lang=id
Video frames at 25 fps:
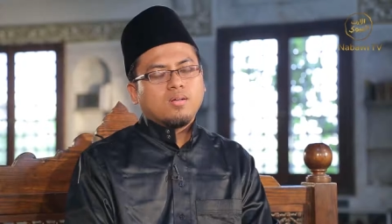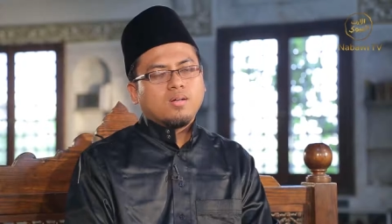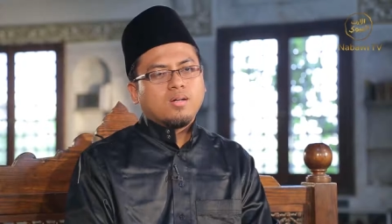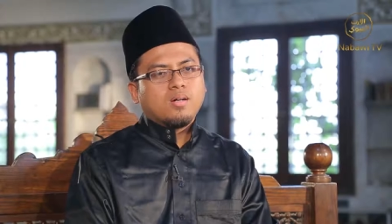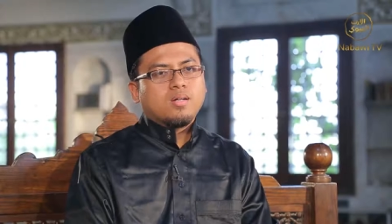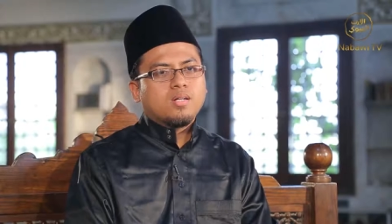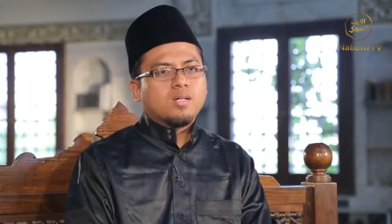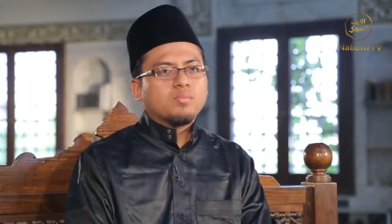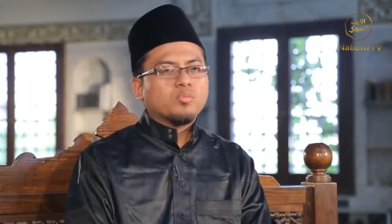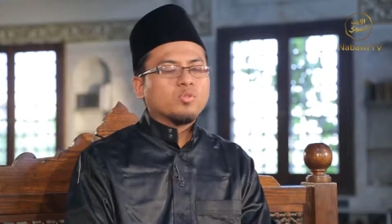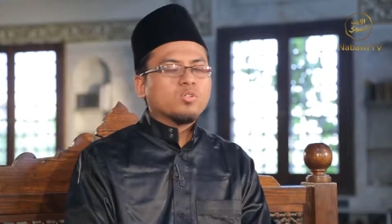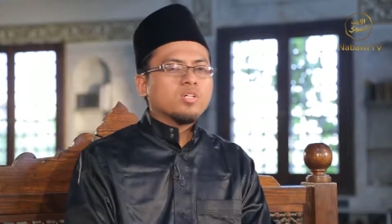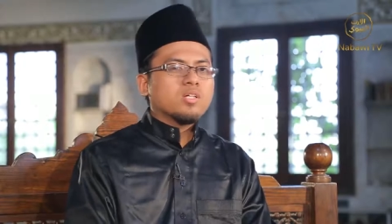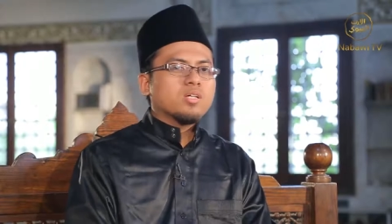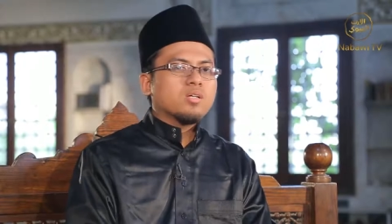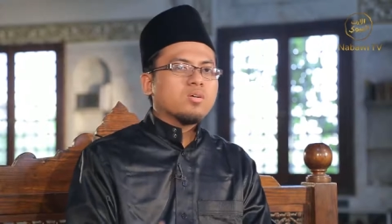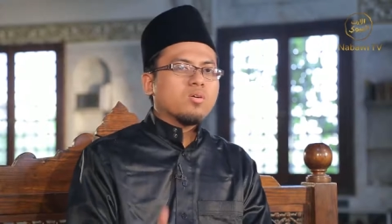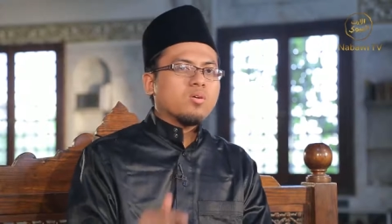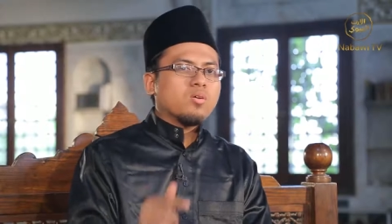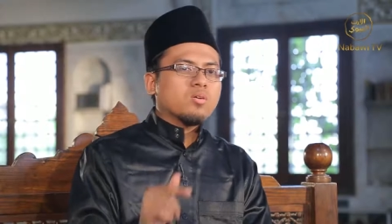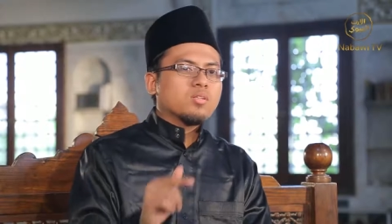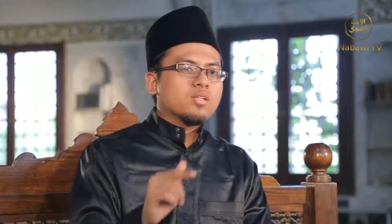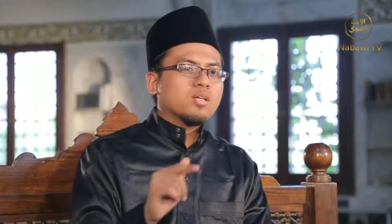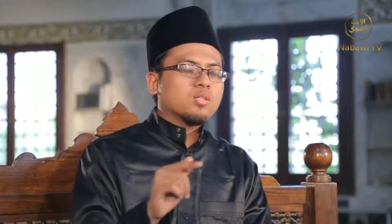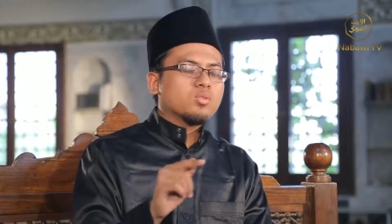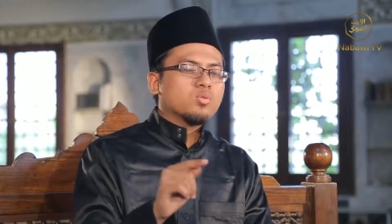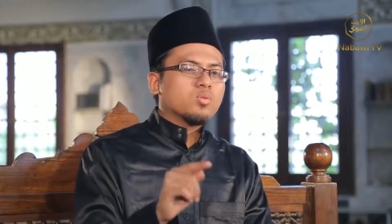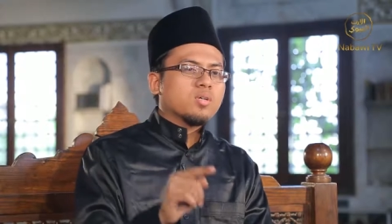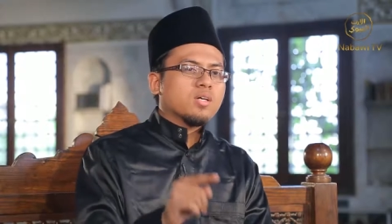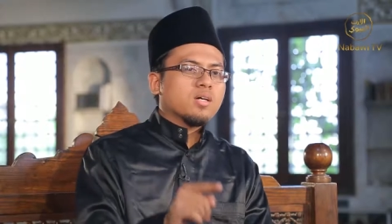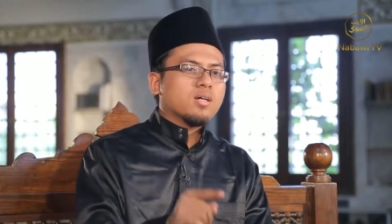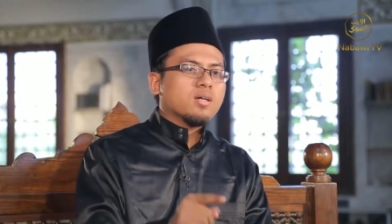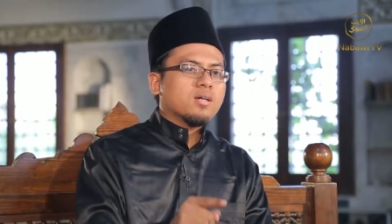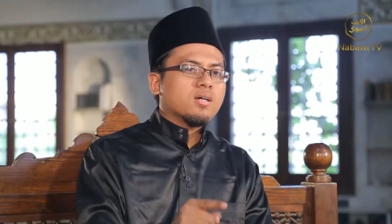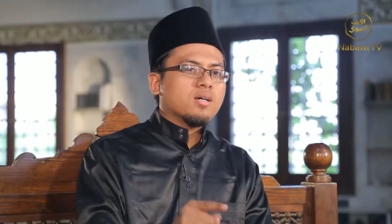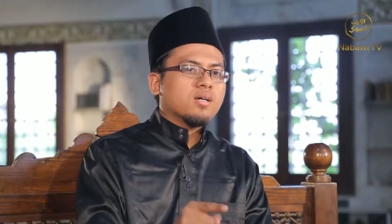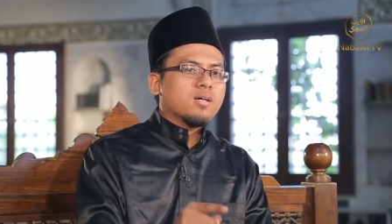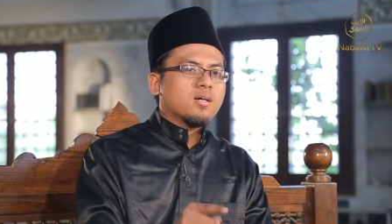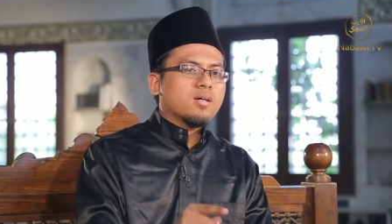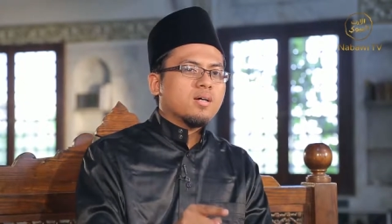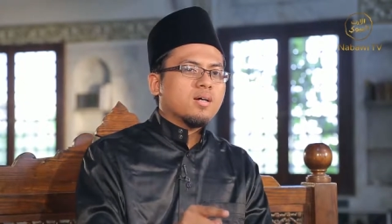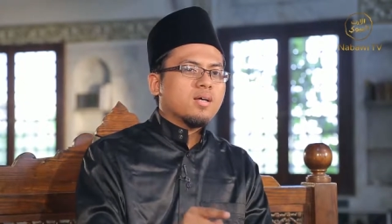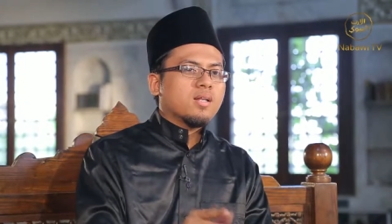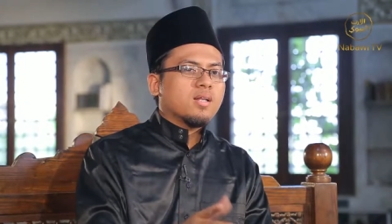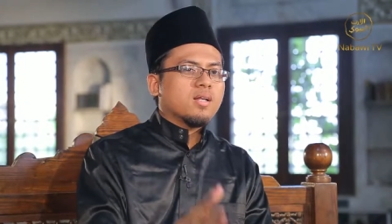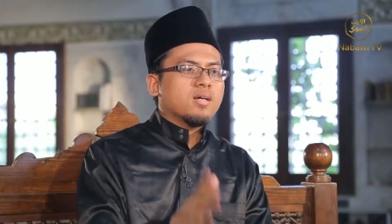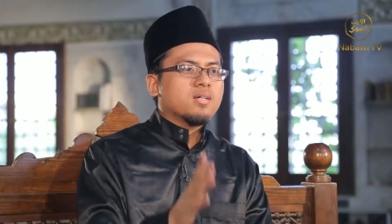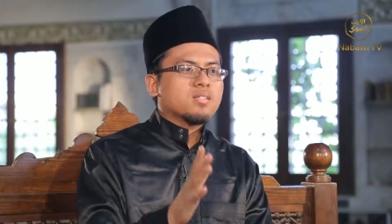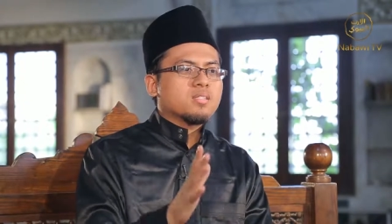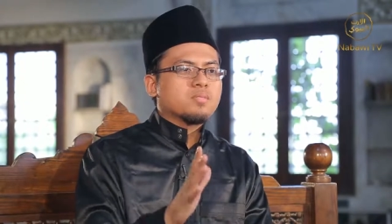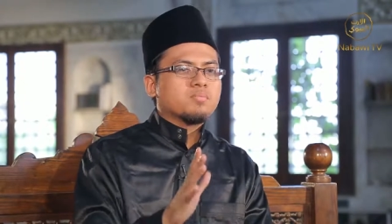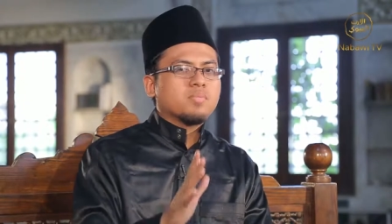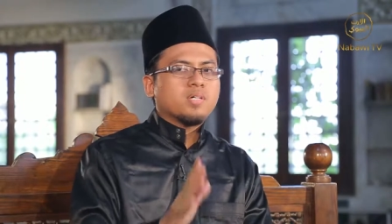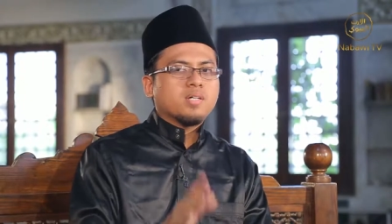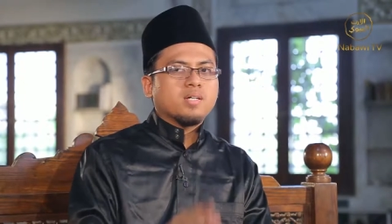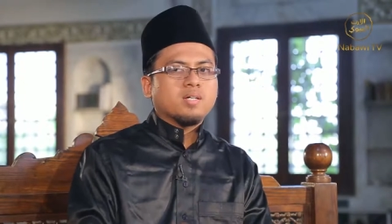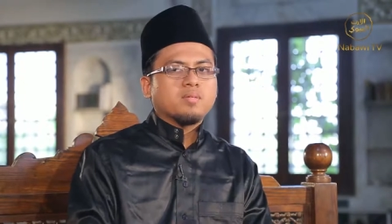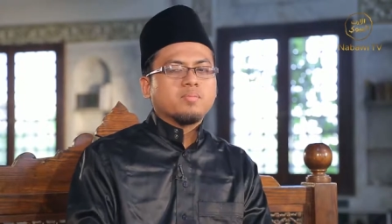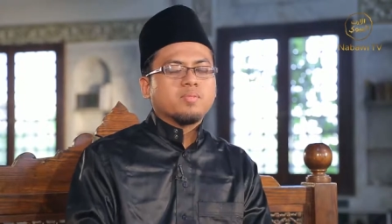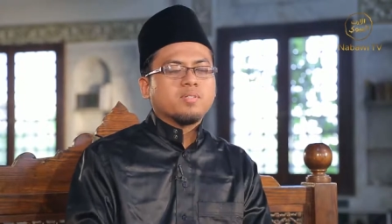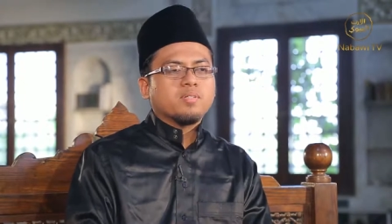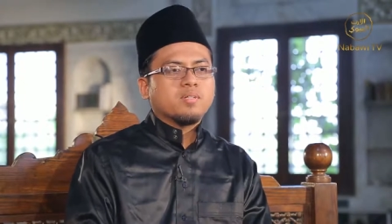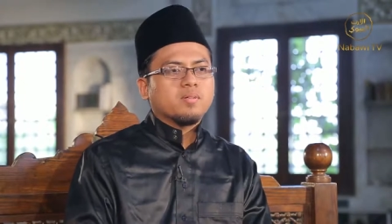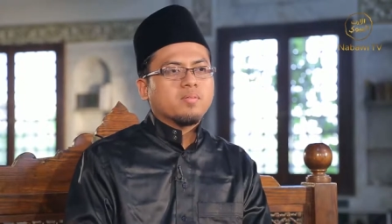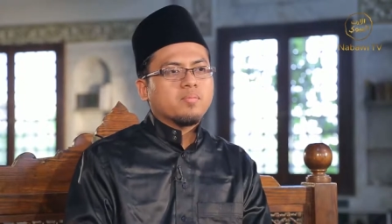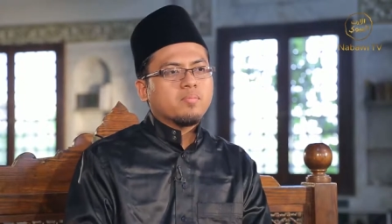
Adapun iradatuka al-asbab